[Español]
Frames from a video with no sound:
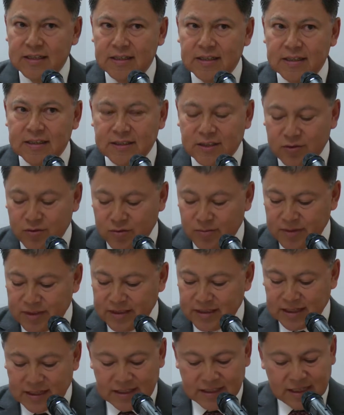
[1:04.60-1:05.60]
Les quiero
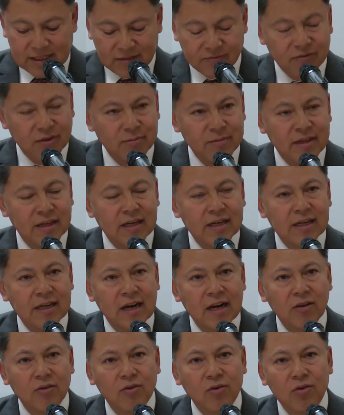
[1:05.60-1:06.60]
comentar que la enfermedad
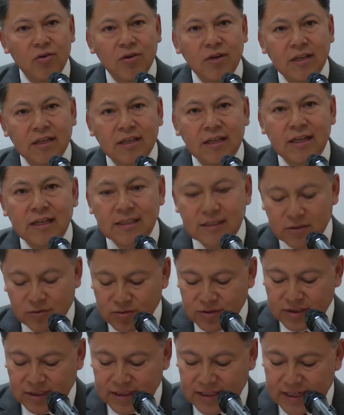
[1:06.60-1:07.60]
renal crónica es
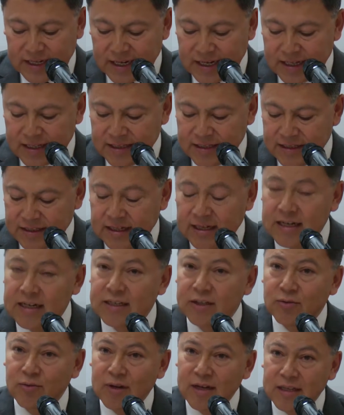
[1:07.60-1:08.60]
considerada en la
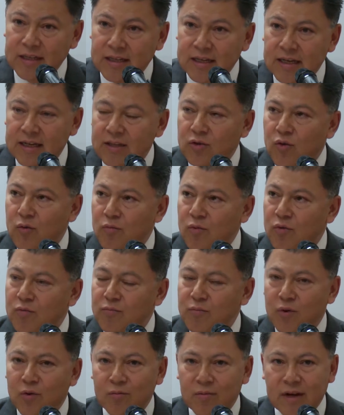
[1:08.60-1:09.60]
actualidad como
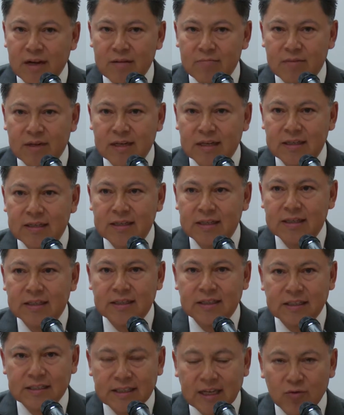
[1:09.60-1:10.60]
un problema
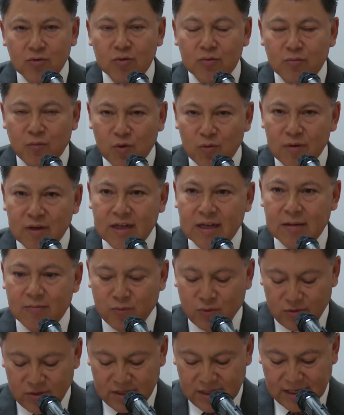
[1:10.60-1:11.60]
de salud pública
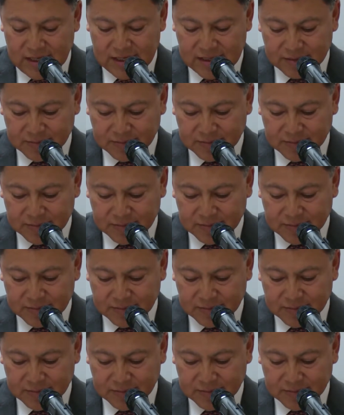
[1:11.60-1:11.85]
mundial.